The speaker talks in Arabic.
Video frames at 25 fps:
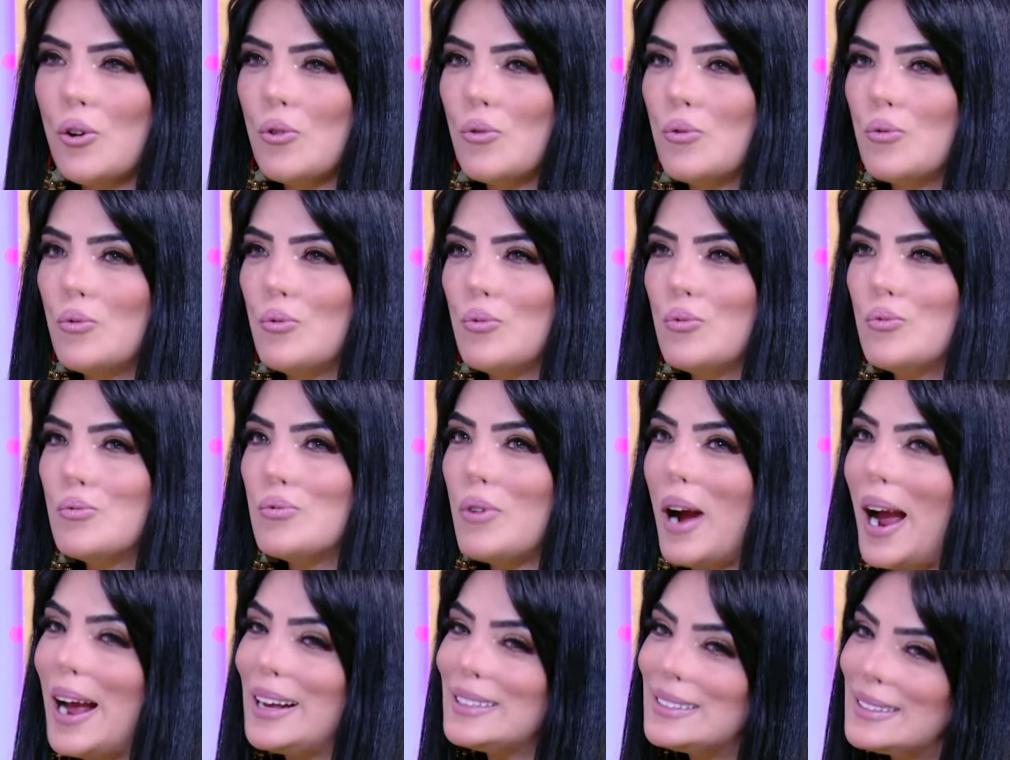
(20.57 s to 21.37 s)

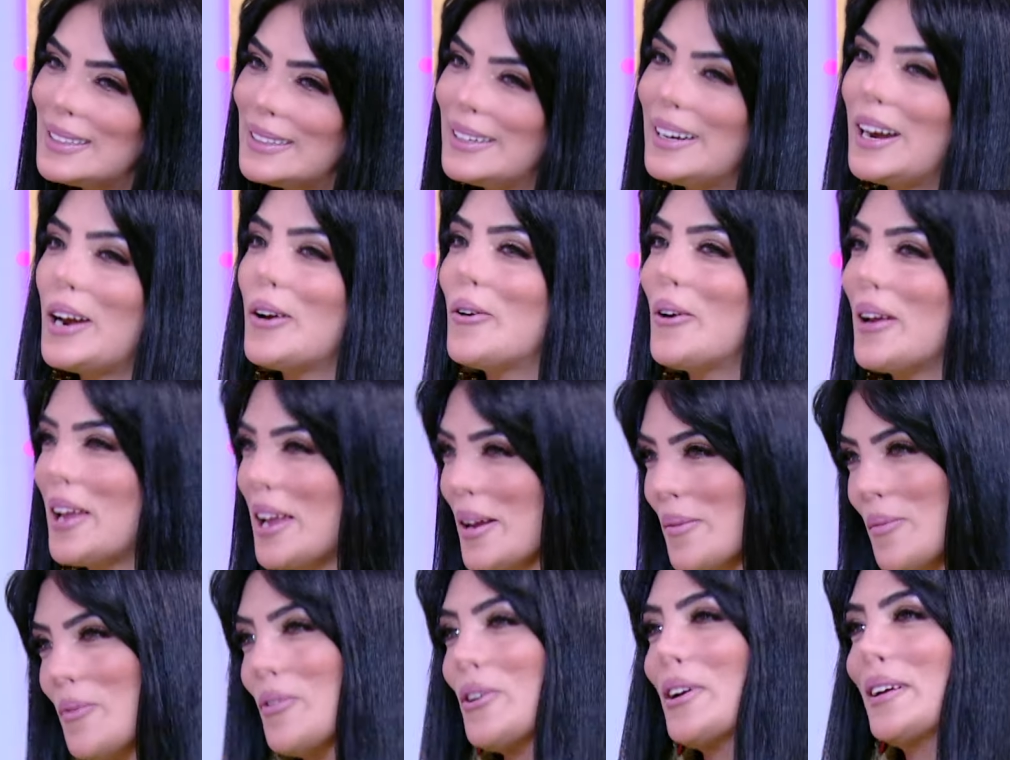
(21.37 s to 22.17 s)
وحاسه ان انا
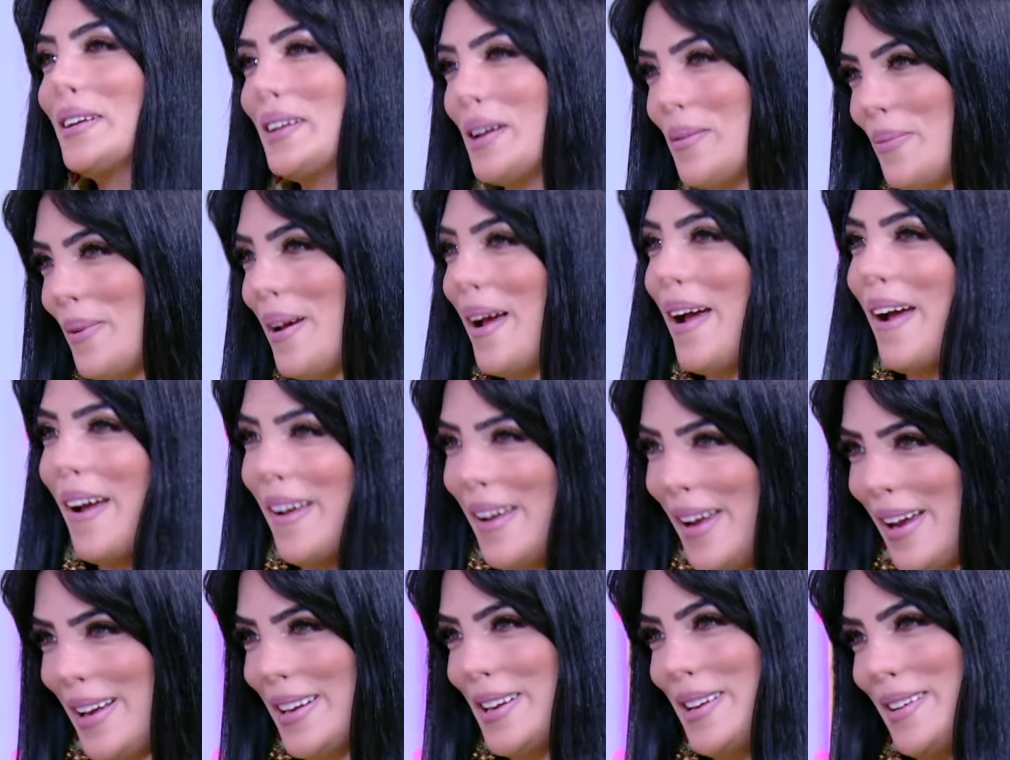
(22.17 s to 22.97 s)
وهي ممكن نبقى
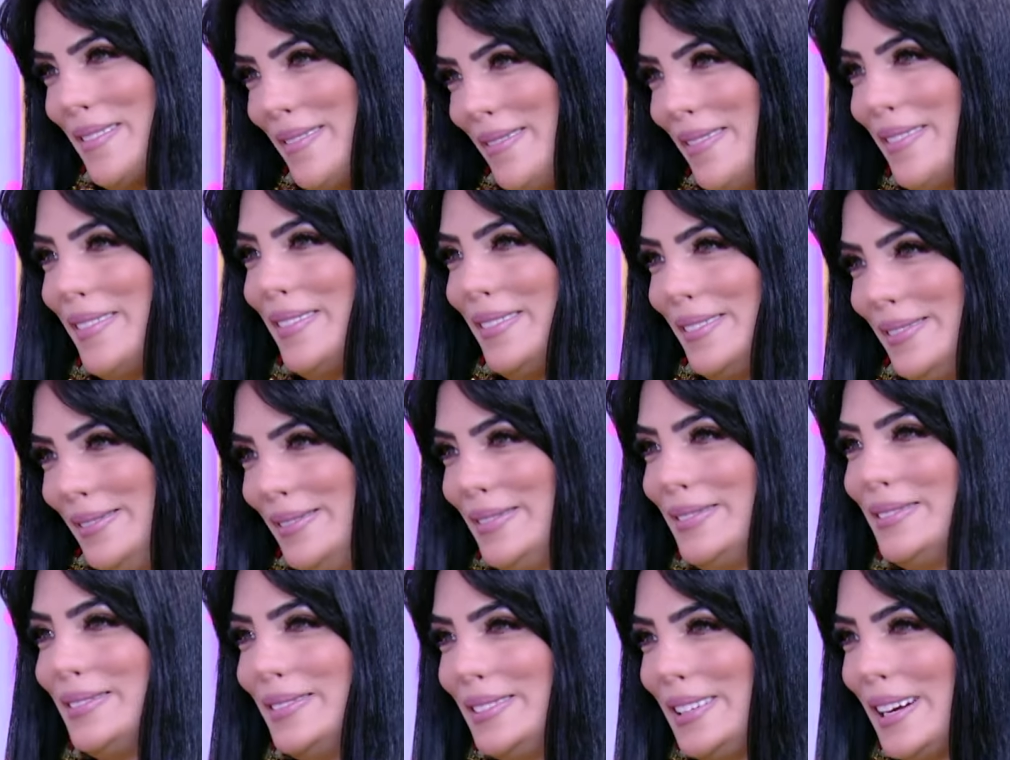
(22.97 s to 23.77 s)
يعني
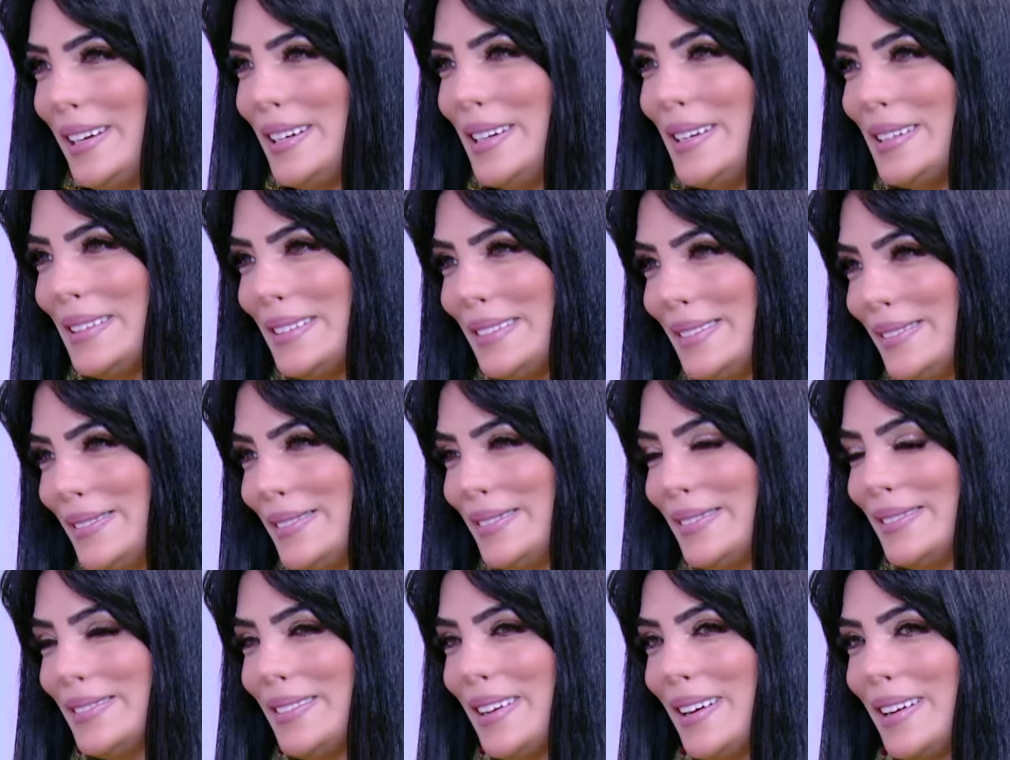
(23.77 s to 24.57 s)
يعني
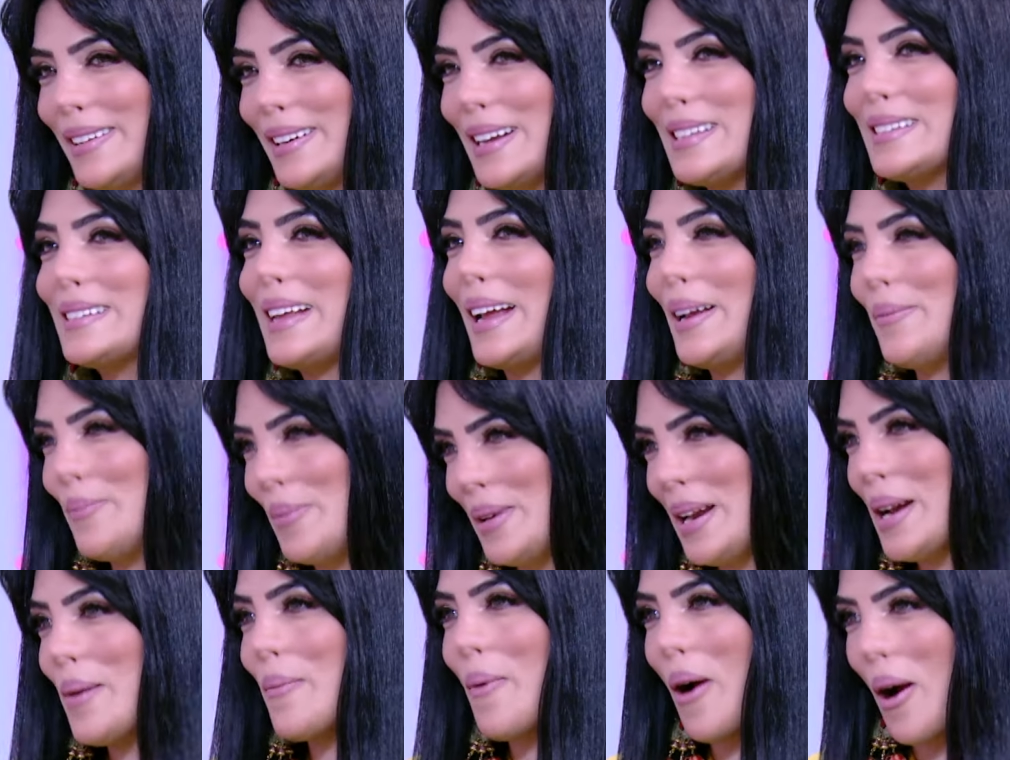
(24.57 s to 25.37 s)
ناس
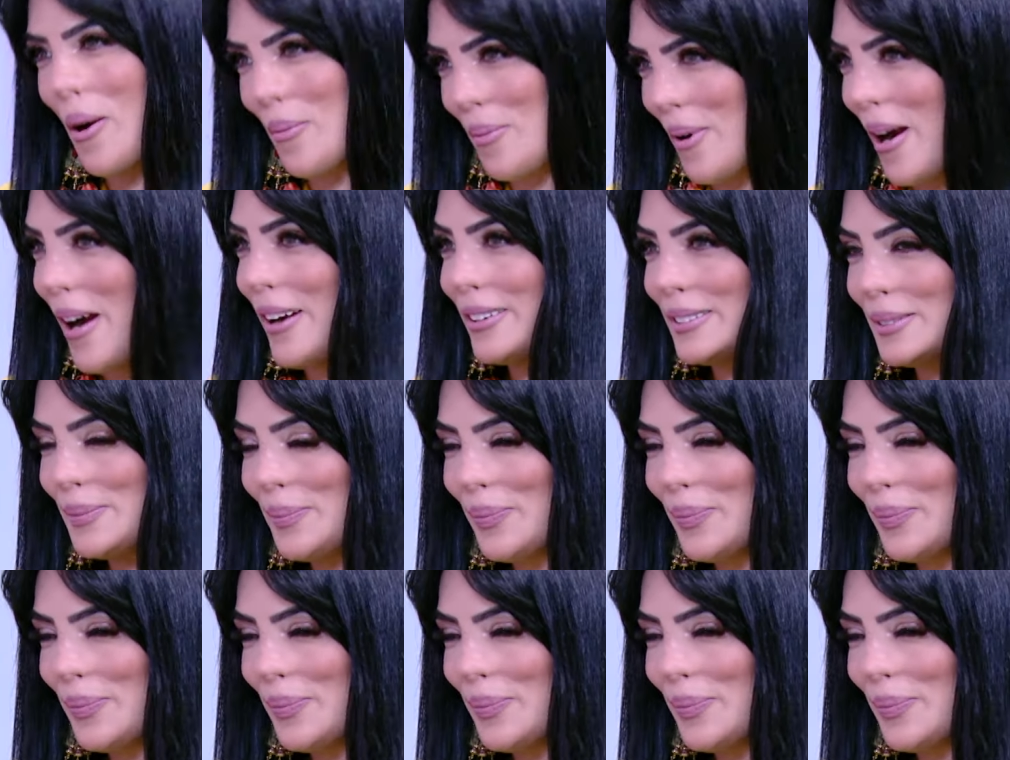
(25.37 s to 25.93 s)
تحبنا مع بعض